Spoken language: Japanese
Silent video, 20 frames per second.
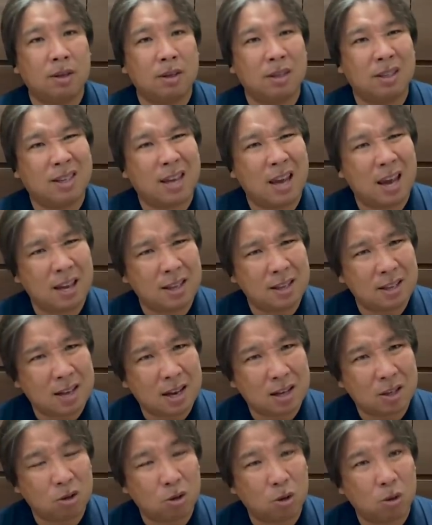源
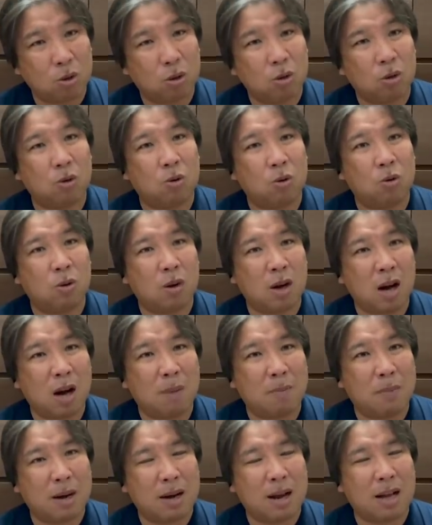田ショートの方が
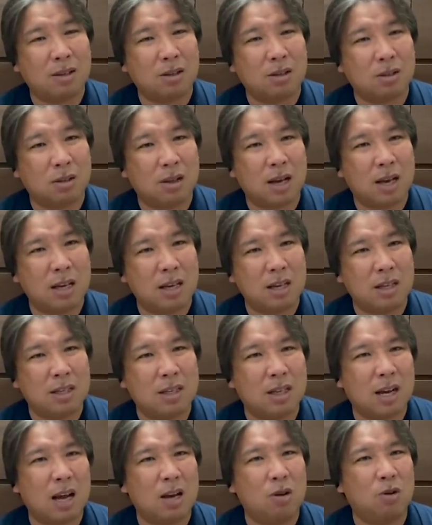バランスがいいん
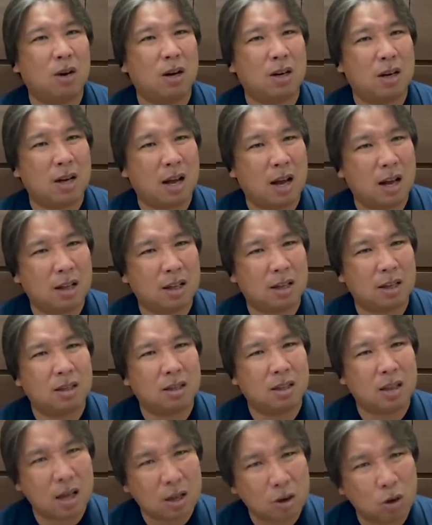じゃないのか
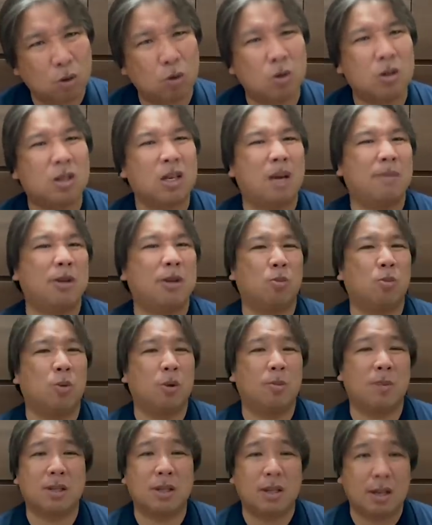なっって今日の試合見い
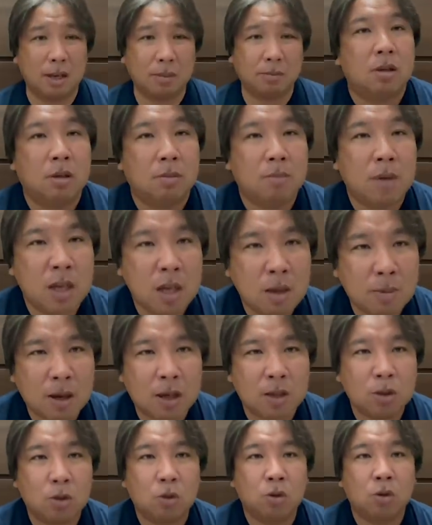ましたね。まあ、稲葉
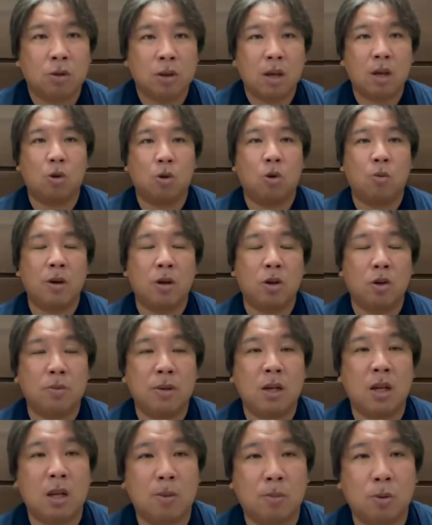監督のね、コメント見
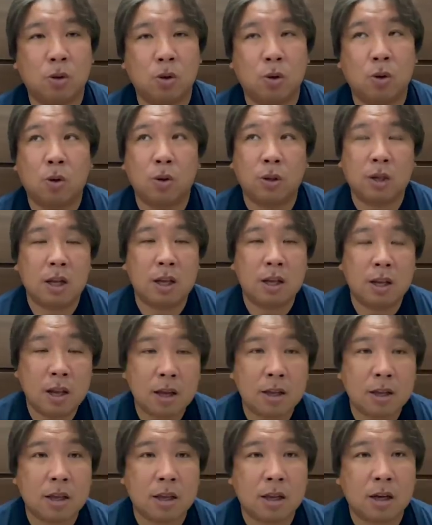てても、その固定でね、
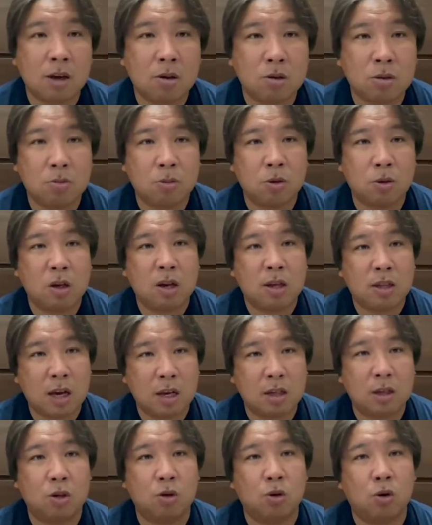戦うつもりはないっ
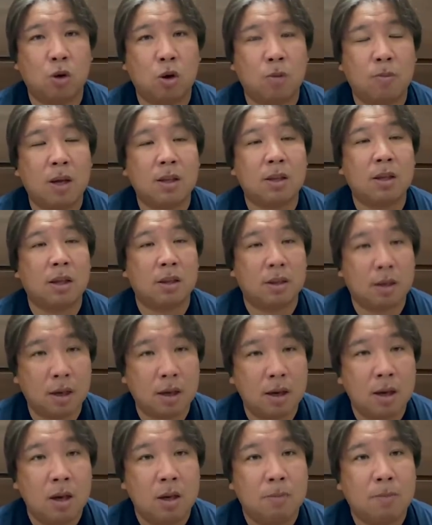ていうところもあったんで、
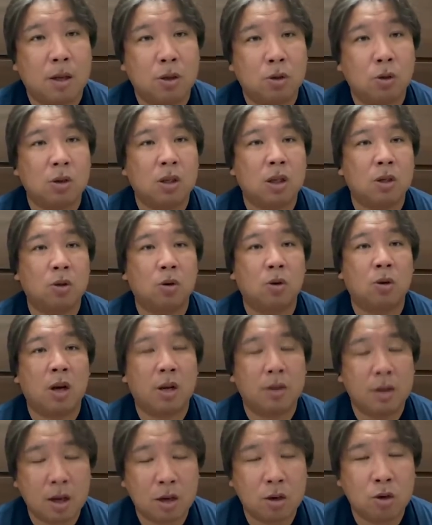まあそういったところは
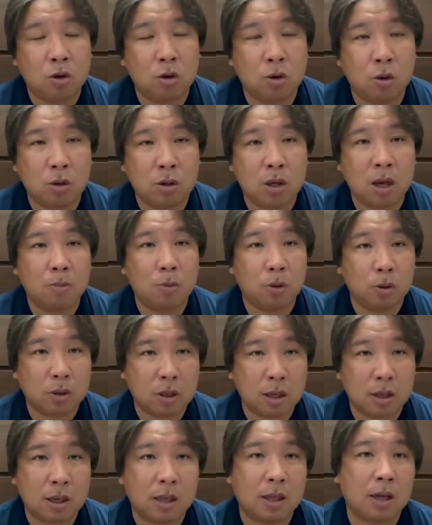ね、流動性持って
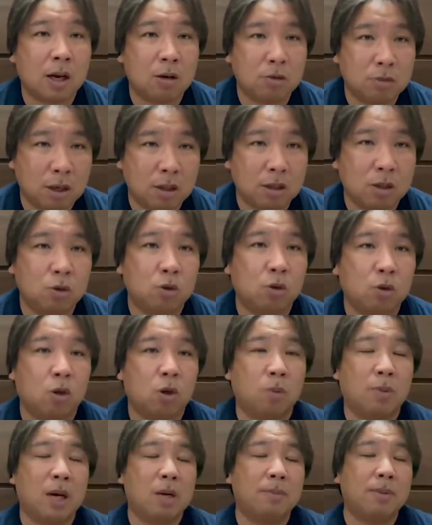戦うなっていうところ
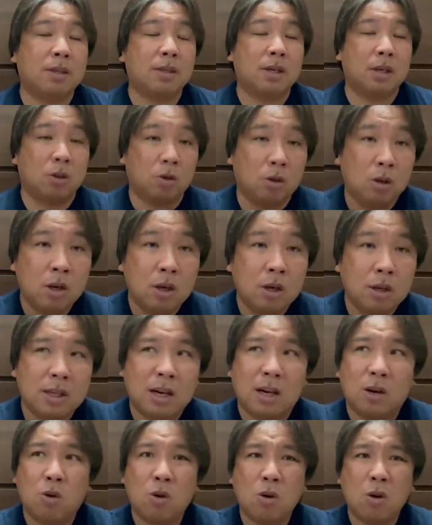もありますけど、だか
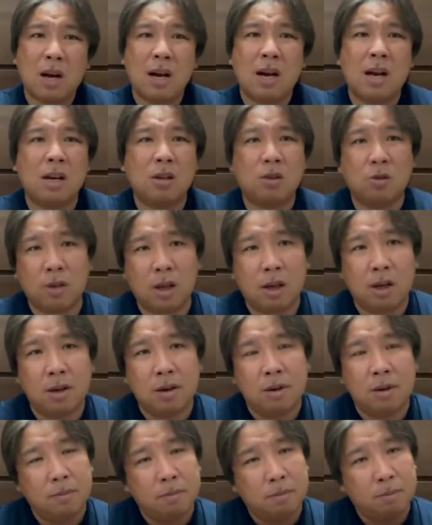らこう考えるとね、
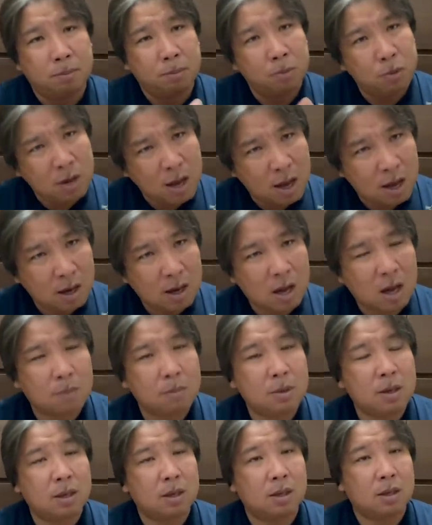村
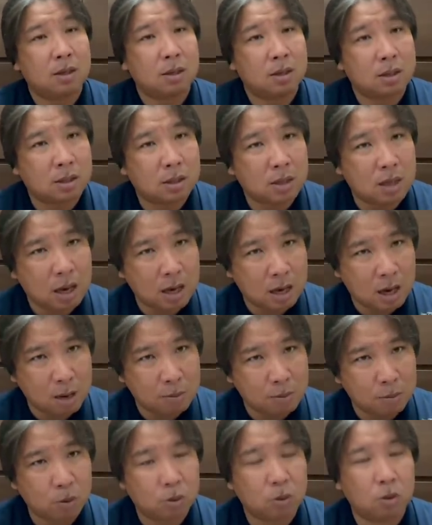上、坂
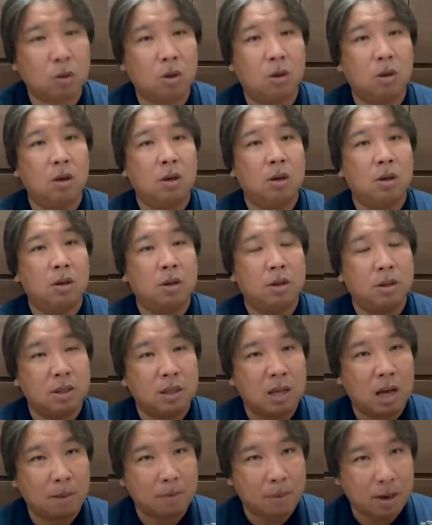本、
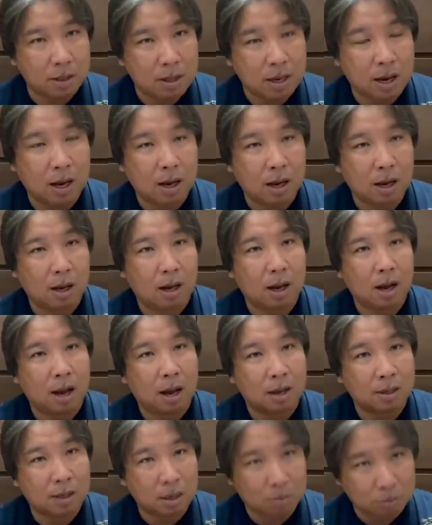山田、
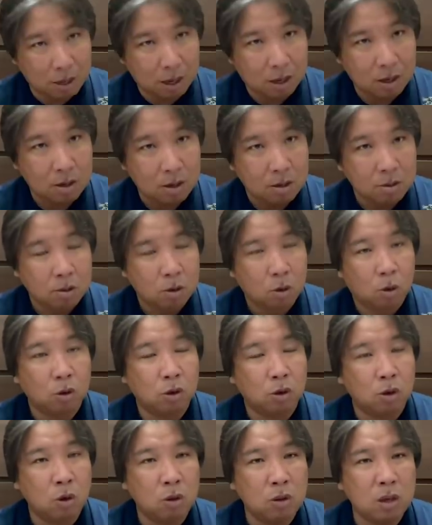浅村、この
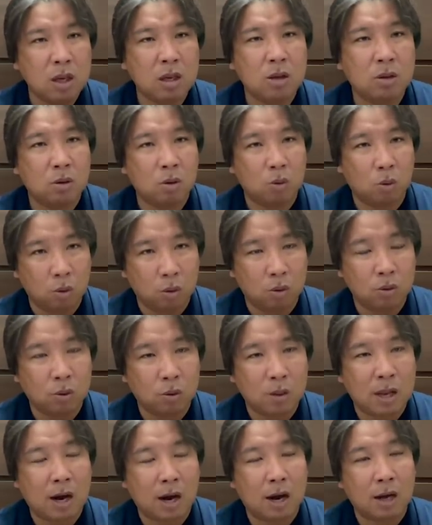4人を、
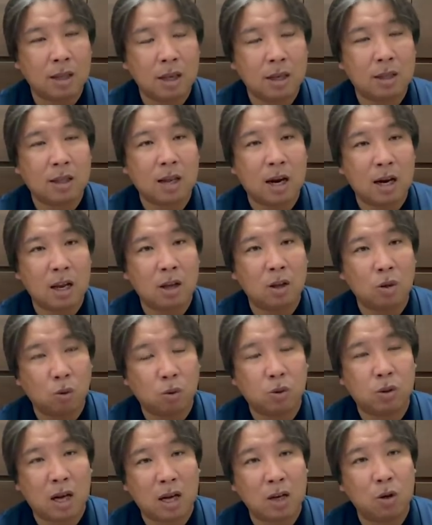の中で誰の
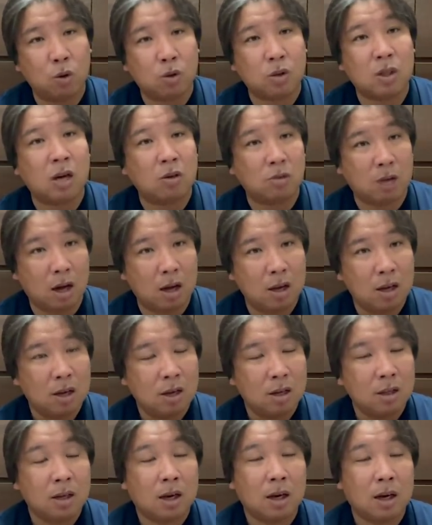2人を使うか。
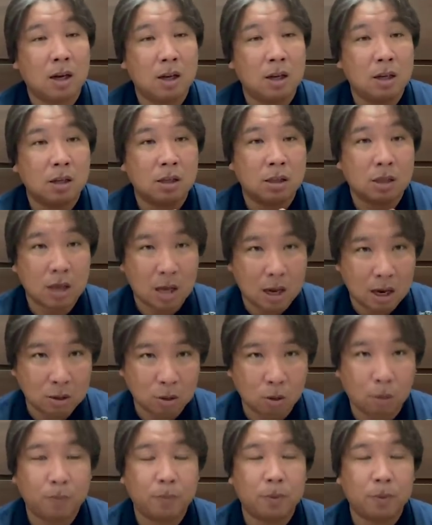だから、サード、